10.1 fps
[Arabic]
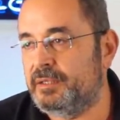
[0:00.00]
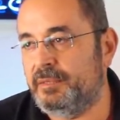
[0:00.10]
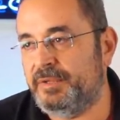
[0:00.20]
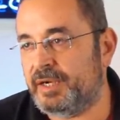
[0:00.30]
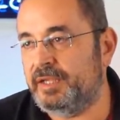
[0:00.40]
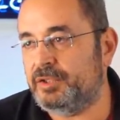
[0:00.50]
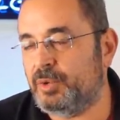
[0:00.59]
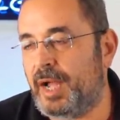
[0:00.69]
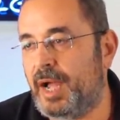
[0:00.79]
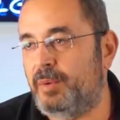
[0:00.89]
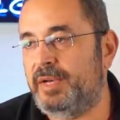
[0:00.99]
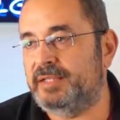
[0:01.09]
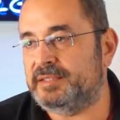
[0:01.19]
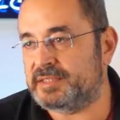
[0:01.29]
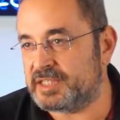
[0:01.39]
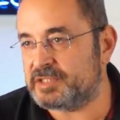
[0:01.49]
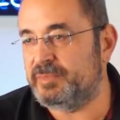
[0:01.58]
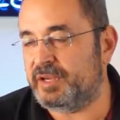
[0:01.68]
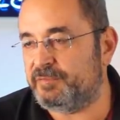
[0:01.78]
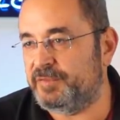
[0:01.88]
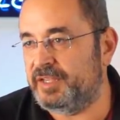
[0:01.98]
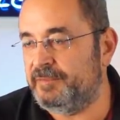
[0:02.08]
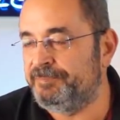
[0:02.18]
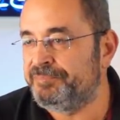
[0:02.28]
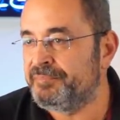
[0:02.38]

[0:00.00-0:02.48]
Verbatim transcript: برأيي تحاول أن تستثمر في